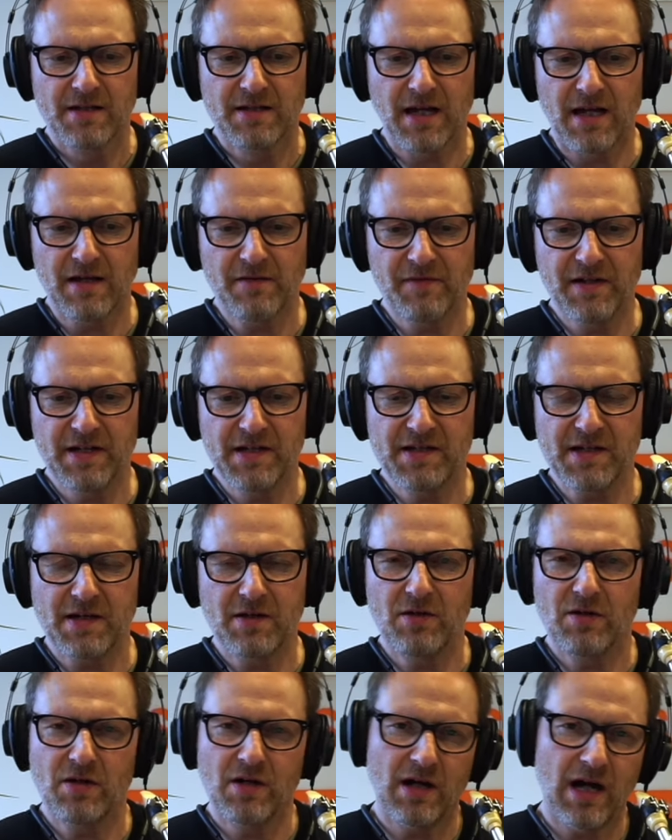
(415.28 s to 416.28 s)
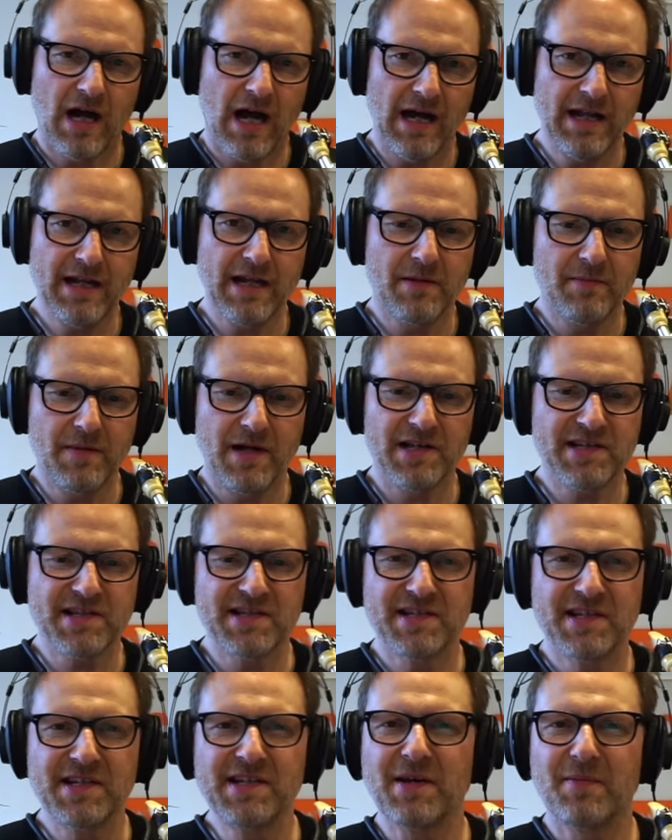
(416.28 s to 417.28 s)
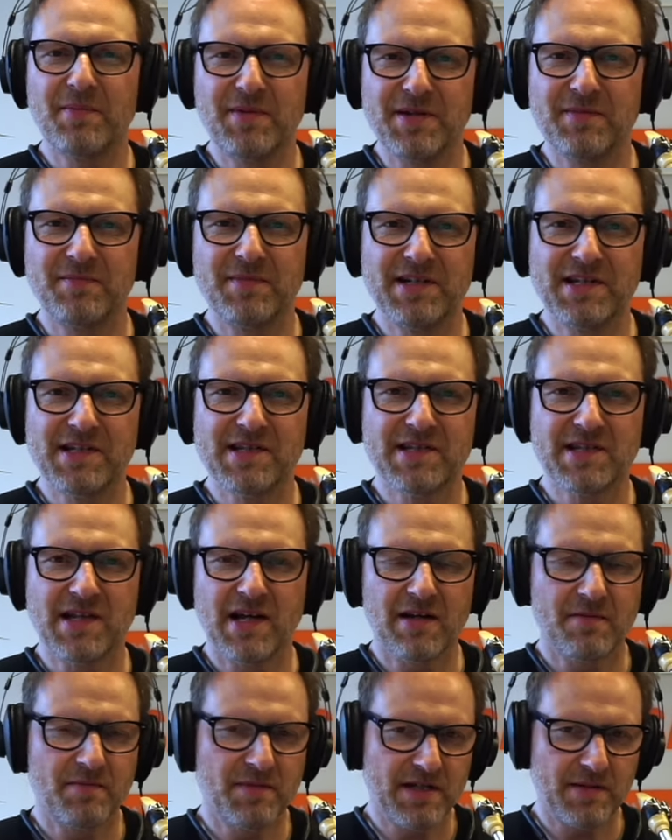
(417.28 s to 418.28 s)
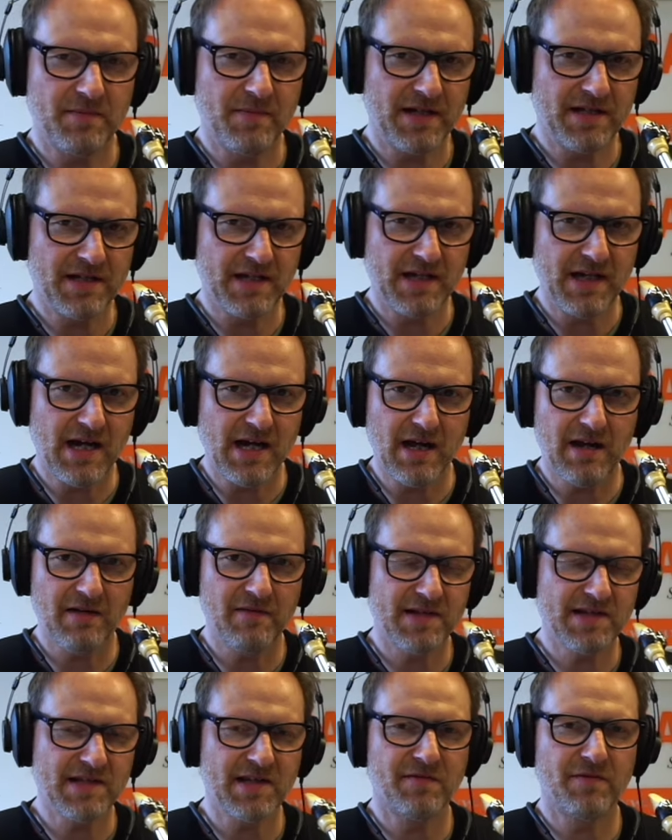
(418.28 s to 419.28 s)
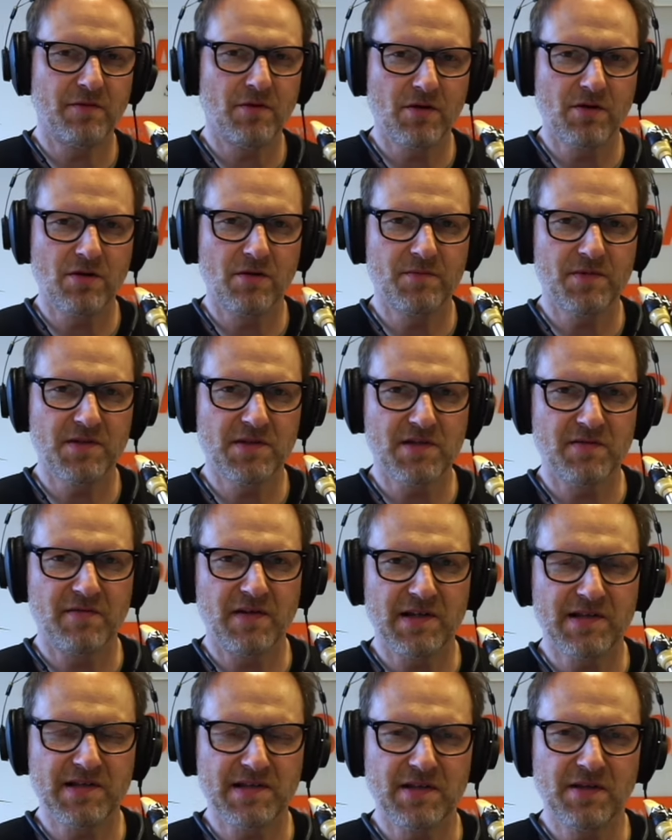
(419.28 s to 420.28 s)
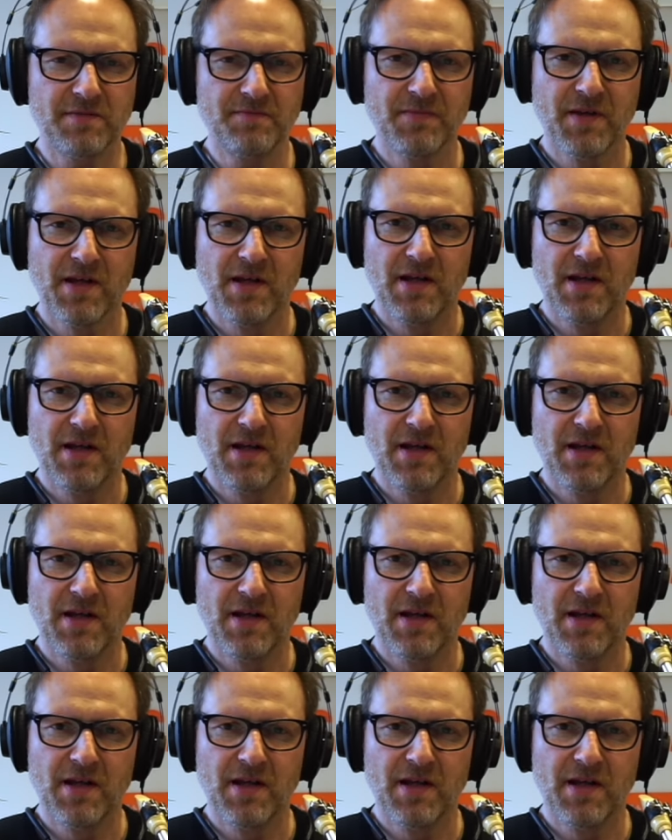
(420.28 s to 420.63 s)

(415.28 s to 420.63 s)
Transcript: Dann, wenn ich einigermaßen sicher bin mit diesen Sachen, mit dem Material, was da vorkommt und sowas, ne?